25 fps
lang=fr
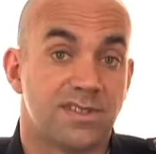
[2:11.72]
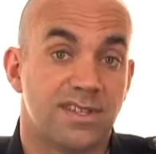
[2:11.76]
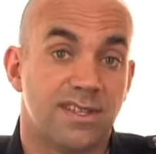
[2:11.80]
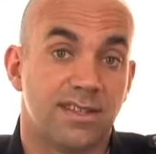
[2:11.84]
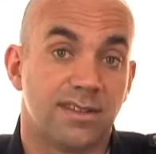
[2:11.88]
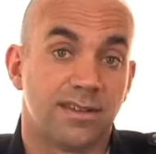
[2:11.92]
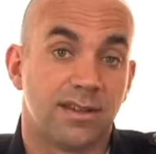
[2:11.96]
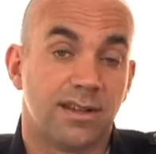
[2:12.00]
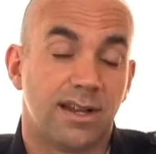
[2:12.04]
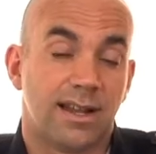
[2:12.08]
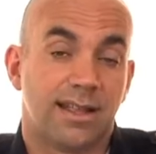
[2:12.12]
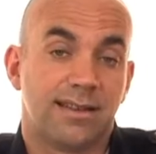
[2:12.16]

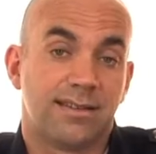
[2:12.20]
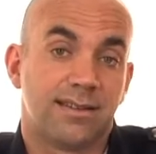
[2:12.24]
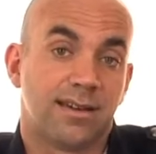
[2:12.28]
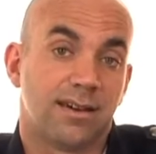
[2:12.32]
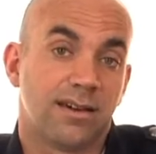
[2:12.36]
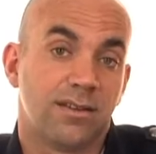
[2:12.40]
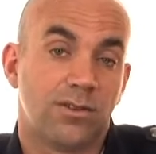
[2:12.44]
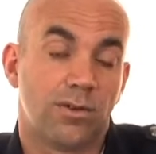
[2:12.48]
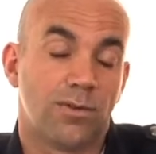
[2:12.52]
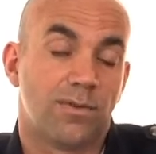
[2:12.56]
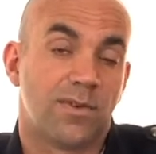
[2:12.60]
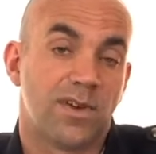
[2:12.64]
site.
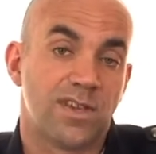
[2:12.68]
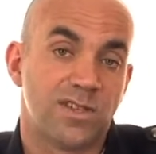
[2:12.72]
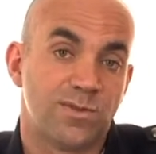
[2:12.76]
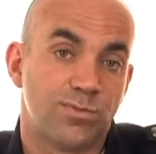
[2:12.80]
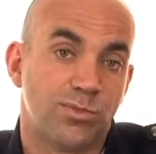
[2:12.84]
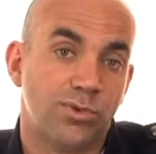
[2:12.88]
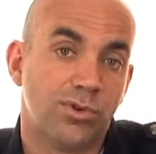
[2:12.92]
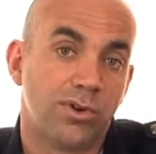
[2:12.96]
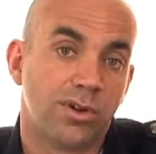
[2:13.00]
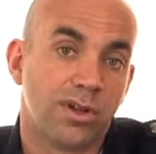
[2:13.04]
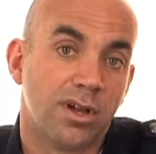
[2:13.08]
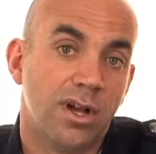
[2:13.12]
L'intérêt de
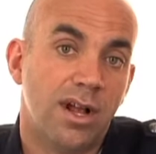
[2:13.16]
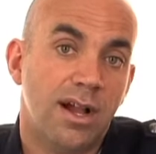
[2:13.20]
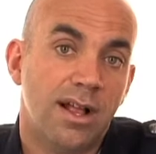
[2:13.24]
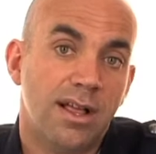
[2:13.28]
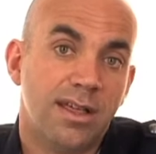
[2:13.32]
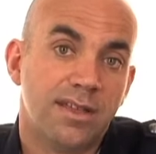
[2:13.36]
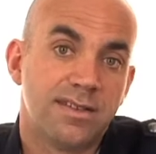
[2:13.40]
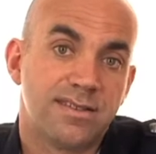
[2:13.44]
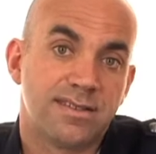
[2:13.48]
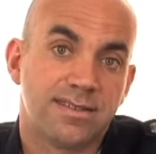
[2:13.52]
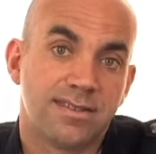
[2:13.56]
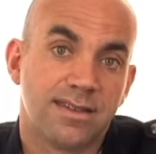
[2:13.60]
Facebook,
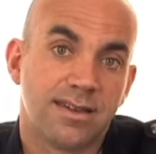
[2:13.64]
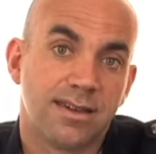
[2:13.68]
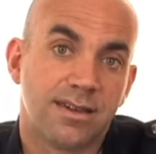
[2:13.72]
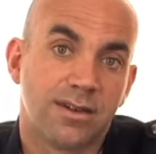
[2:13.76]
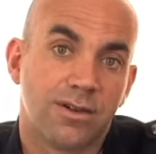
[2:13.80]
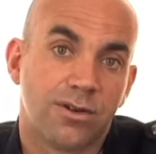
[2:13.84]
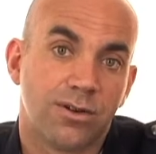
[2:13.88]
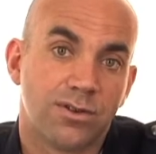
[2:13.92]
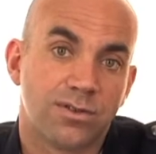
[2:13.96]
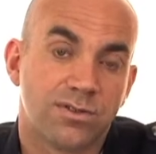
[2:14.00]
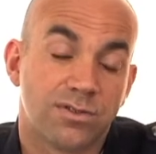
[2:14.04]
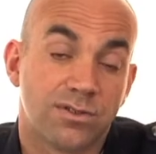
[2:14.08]
c'est
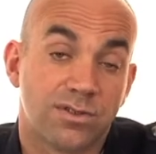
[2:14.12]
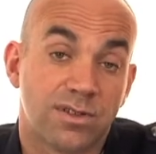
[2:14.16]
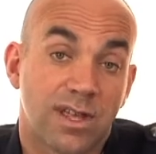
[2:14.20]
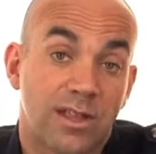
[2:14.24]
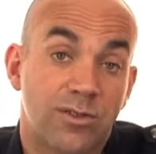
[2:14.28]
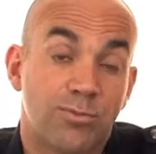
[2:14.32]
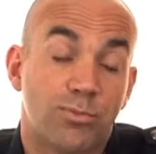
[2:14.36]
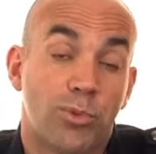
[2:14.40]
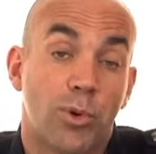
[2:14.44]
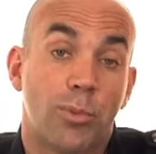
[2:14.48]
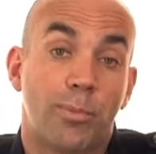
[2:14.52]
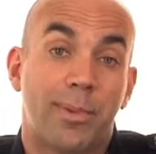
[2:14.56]
que ça
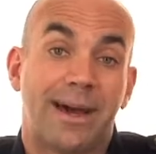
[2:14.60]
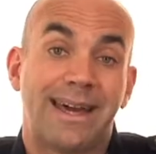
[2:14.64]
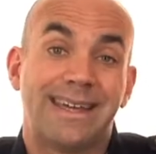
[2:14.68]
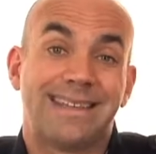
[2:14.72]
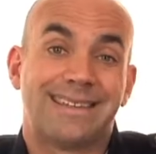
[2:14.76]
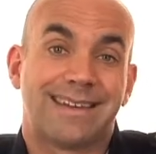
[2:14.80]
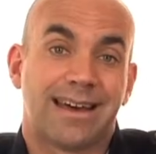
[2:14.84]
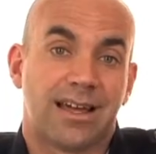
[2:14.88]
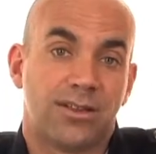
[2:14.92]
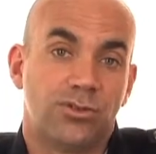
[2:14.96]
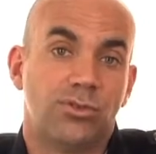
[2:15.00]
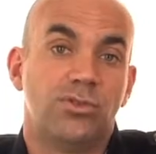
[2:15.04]
ne peut pas
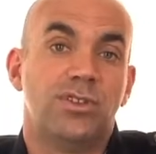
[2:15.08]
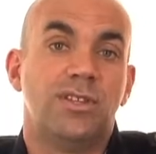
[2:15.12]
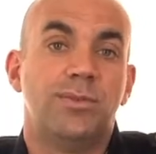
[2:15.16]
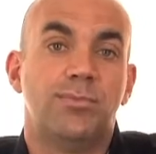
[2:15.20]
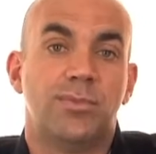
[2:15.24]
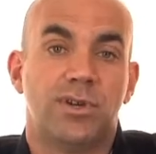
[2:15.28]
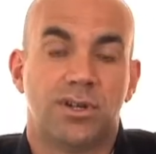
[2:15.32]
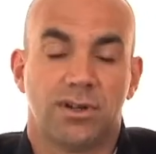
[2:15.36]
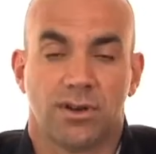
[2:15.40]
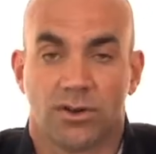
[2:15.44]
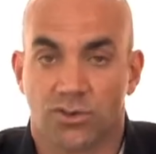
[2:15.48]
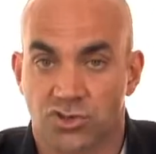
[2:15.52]
être
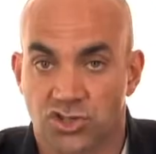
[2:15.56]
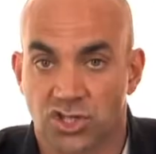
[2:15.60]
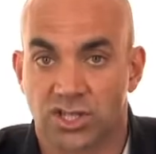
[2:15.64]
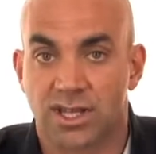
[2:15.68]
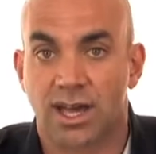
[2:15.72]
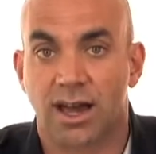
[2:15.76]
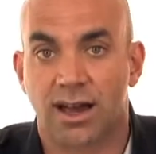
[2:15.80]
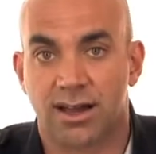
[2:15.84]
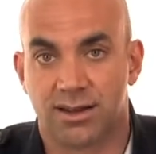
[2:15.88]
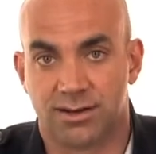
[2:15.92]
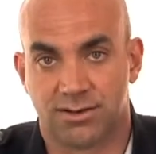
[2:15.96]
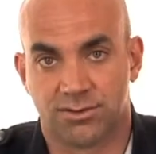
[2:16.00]
anonyme en
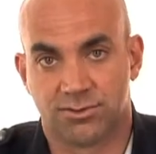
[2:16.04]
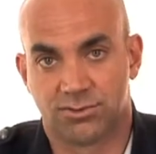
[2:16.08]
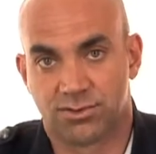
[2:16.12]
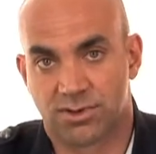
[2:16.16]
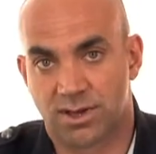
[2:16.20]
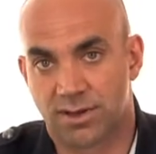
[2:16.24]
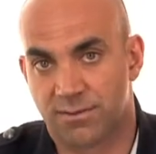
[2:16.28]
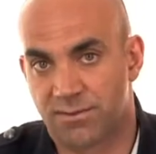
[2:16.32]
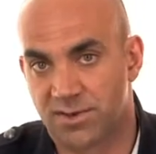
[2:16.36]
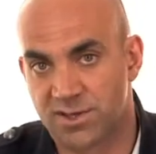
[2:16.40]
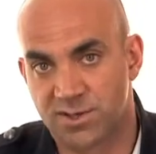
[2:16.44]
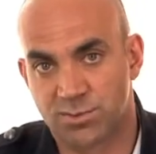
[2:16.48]
général. En tout
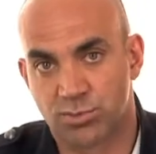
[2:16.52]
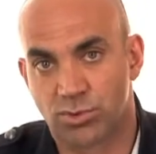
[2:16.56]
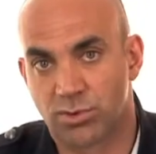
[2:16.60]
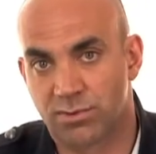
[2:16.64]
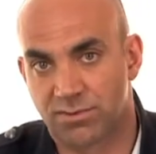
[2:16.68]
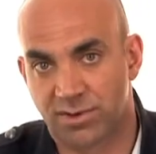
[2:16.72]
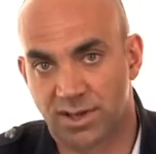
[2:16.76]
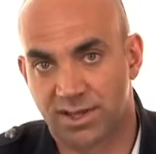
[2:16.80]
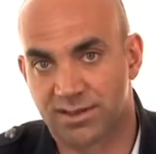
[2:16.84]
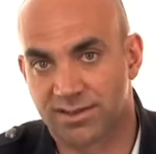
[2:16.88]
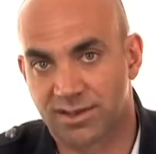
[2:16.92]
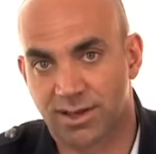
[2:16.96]
cas, Facebook
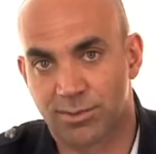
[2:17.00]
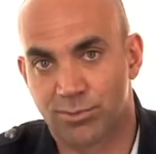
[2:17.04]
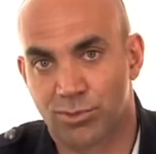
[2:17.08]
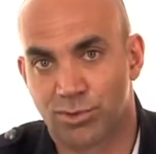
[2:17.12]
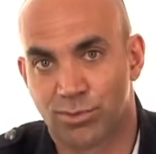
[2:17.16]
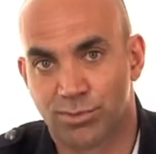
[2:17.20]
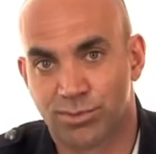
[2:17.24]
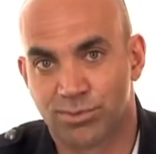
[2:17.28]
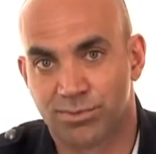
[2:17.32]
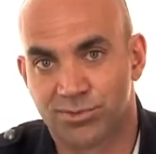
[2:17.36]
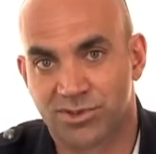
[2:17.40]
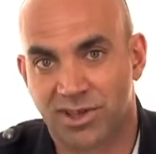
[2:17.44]
fait un très
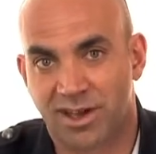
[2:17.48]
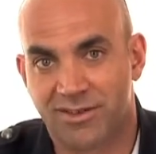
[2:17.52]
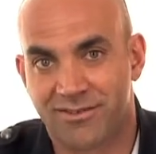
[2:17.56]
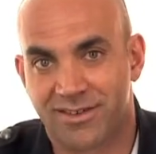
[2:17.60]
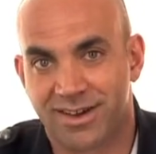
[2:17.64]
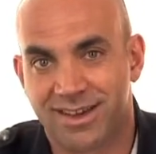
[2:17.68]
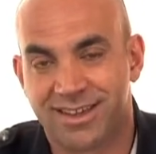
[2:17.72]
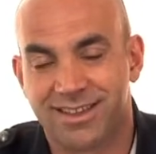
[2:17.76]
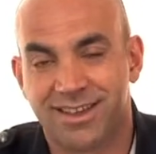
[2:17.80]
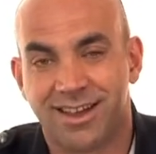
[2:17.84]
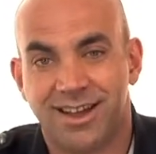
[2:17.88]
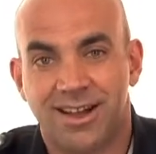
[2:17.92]
bon
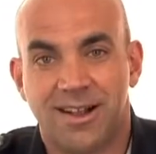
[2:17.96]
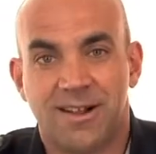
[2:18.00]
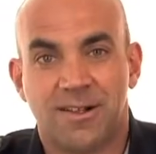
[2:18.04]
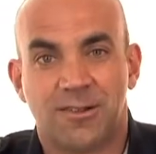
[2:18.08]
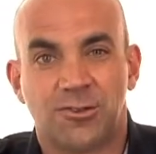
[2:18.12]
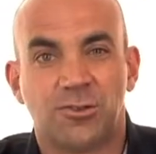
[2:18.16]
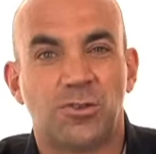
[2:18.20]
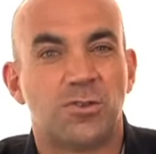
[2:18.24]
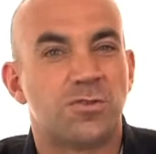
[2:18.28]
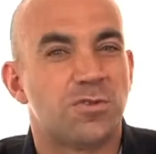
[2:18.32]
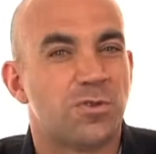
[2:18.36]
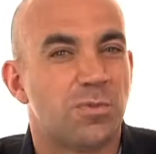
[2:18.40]
travail
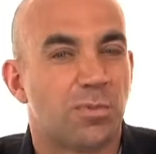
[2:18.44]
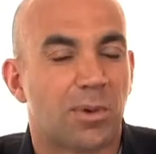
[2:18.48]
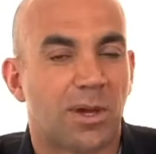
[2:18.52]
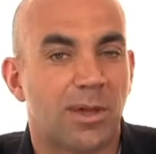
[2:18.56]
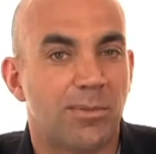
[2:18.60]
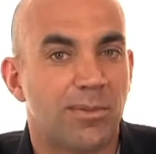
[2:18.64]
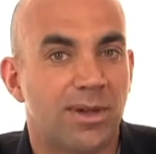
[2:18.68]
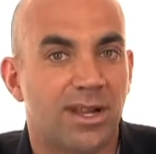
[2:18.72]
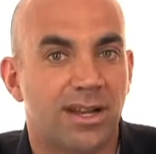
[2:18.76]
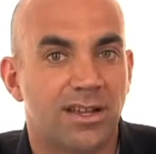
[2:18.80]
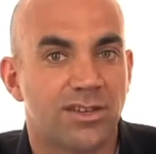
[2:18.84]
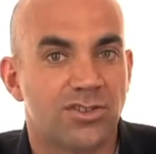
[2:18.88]
de
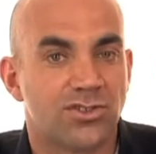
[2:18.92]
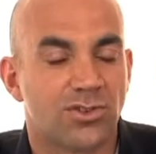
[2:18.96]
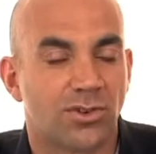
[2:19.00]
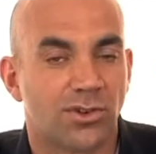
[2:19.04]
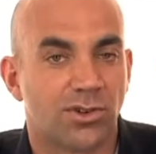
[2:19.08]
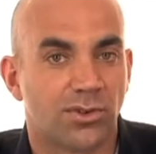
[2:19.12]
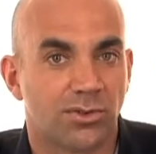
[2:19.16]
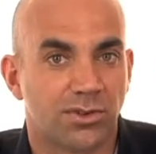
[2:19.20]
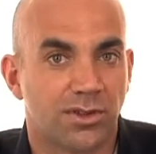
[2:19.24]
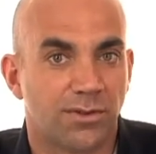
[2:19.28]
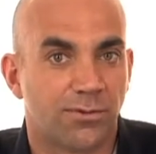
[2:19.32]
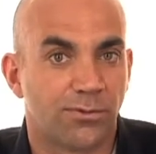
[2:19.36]
supprimer les gens
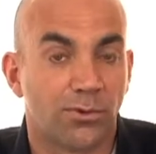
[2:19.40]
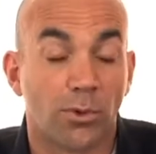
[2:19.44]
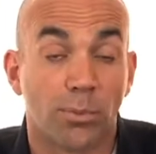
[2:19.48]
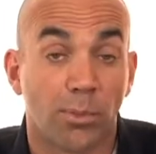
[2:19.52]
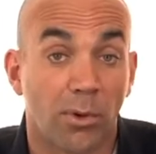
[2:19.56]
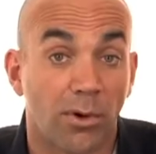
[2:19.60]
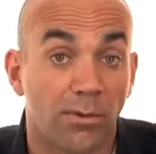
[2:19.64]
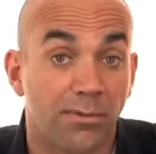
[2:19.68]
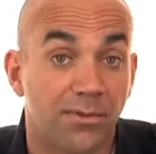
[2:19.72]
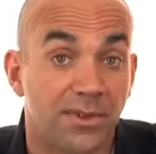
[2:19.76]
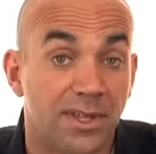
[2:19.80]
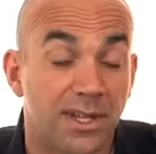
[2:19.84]
qui ont des faux
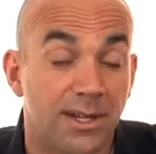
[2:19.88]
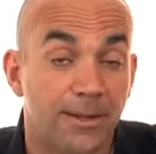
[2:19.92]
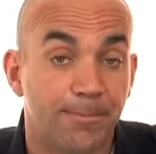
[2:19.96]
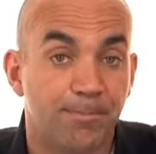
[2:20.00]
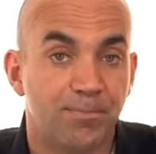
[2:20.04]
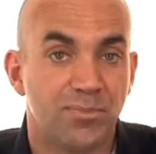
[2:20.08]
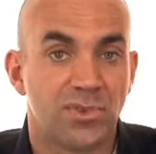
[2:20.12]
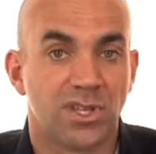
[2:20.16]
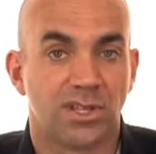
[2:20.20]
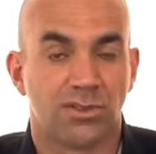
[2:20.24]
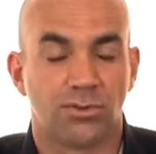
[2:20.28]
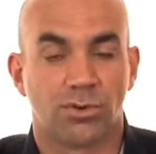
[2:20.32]
profils.
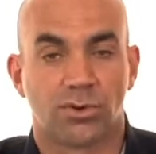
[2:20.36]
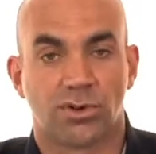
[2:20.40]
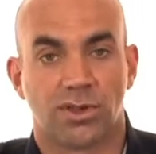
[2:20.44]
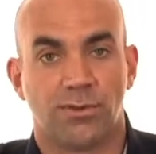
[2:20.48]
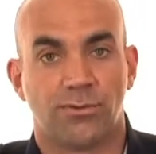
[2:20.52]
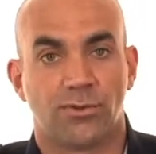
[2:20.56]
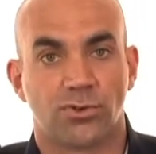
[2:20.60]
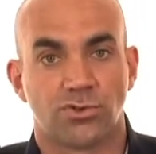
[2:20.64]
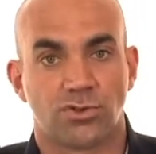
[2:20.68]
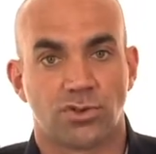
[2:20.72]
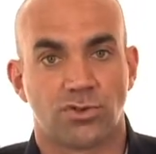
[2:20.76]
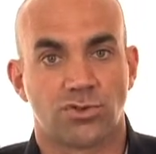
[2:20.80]
Donc il
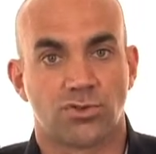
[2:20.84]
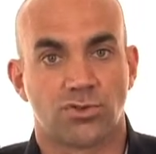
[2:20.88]
faut que ce